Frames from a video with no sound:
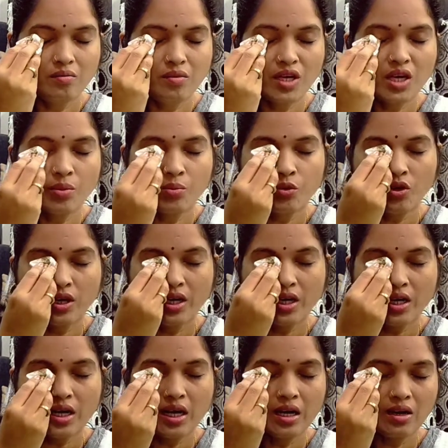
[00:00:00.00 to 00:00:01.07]
మీకు ఎప్పుడైనా
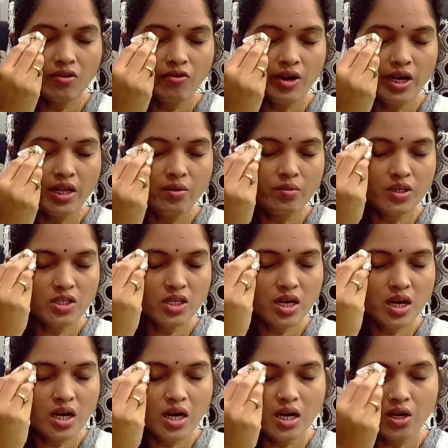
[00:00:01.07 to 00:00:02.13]
కళ్ళకు వేడి అనిపించినా
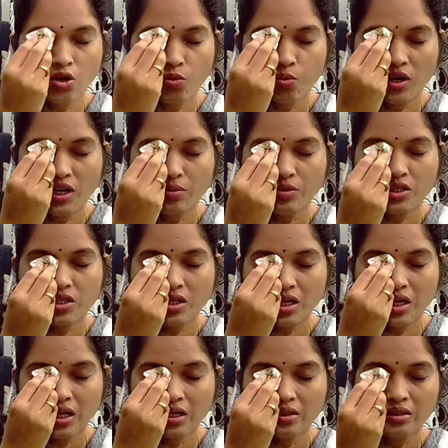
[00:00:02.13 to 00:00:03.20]
కళ్ళ నొప్పులు అనిపించినా